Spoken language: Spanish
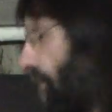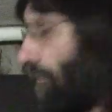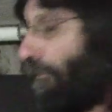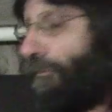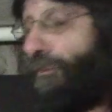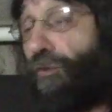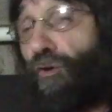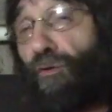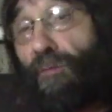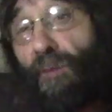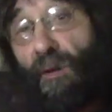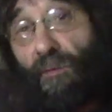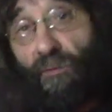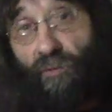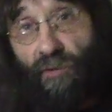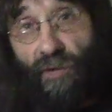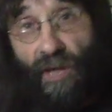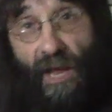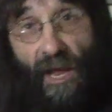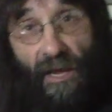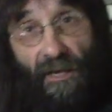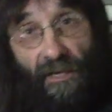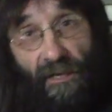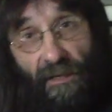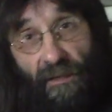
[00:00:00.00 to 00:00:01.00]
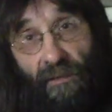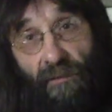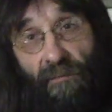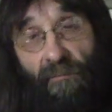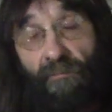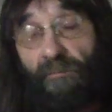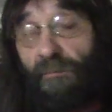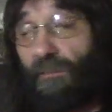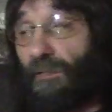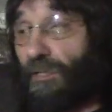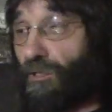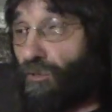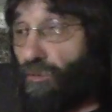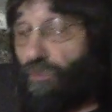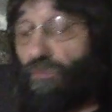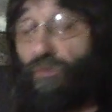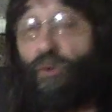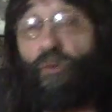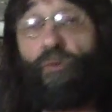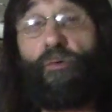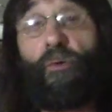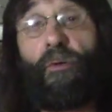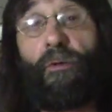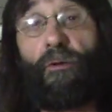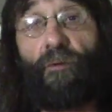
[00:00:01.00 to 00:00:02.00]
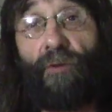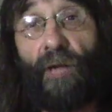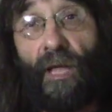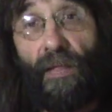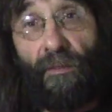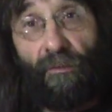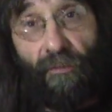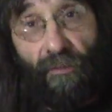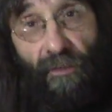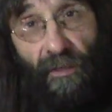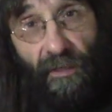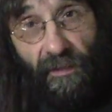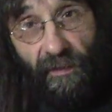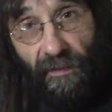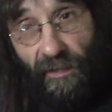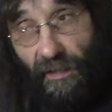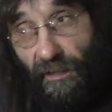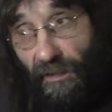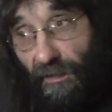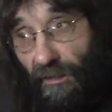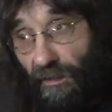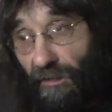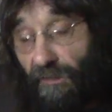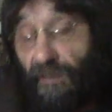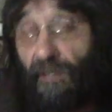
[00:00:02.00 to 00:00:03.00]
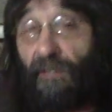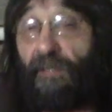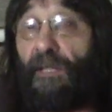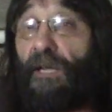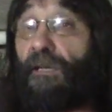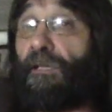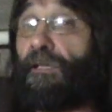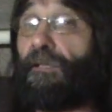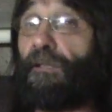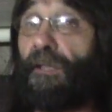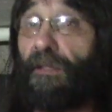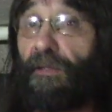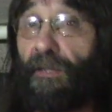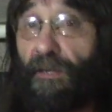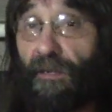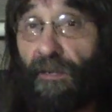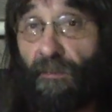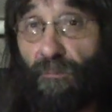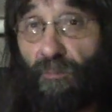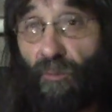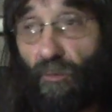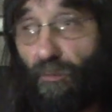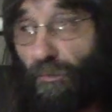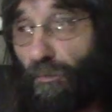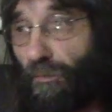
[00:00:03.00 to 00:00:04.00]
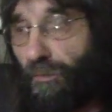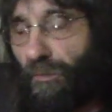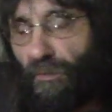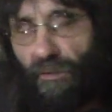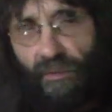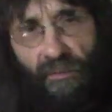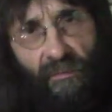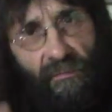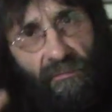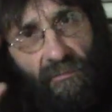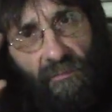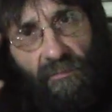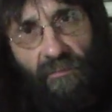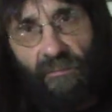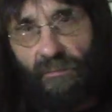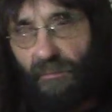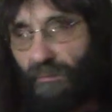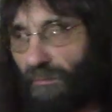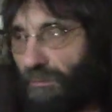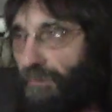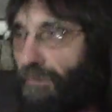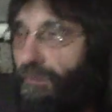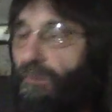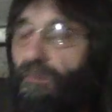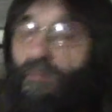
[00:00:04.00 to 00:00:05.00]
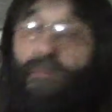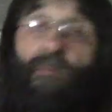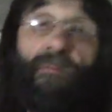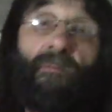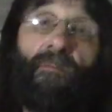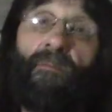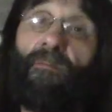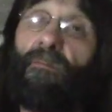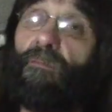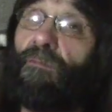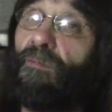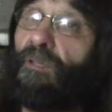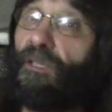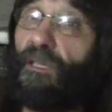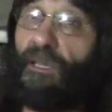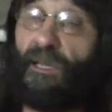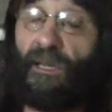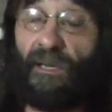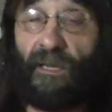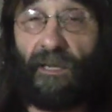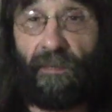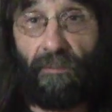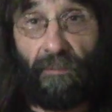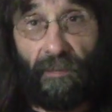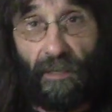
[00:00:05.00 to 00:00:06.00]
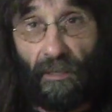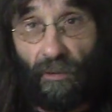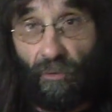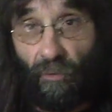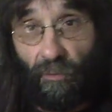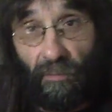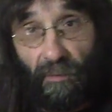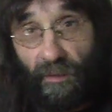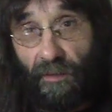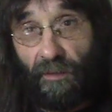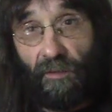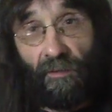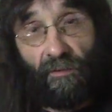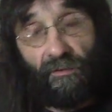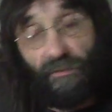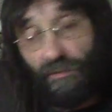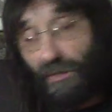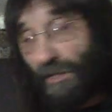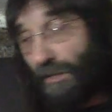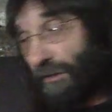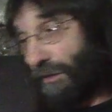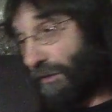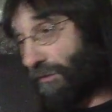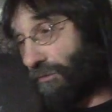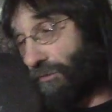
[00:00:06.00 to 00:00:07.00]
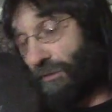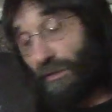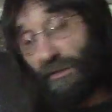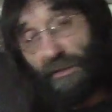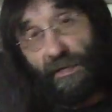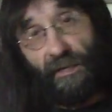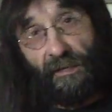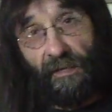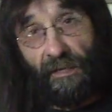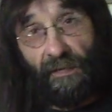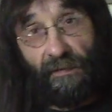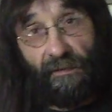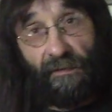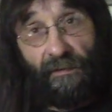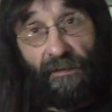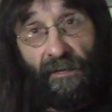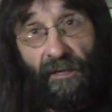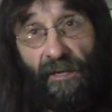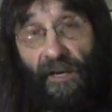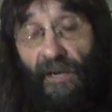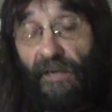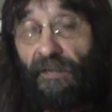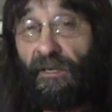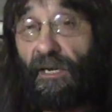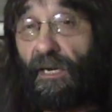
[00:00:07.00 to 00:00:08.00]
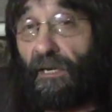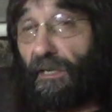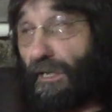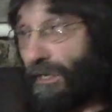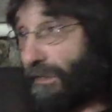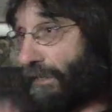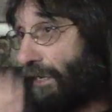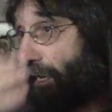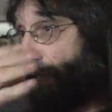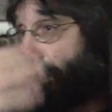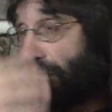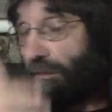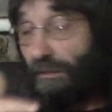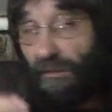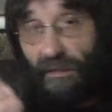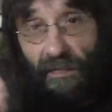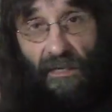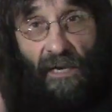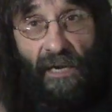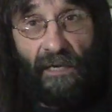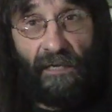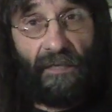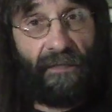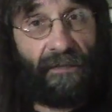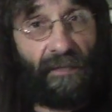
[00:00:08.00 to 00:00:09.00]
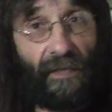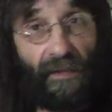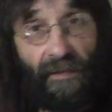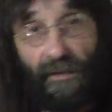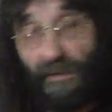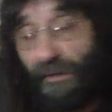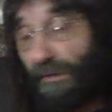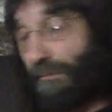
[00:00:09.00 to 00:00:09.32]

conforme voy a ir eso, evolucionando en, este, en esta lista de reproducción, si queréis ver los vídeos, ya digo, están en, el canal, en las listas de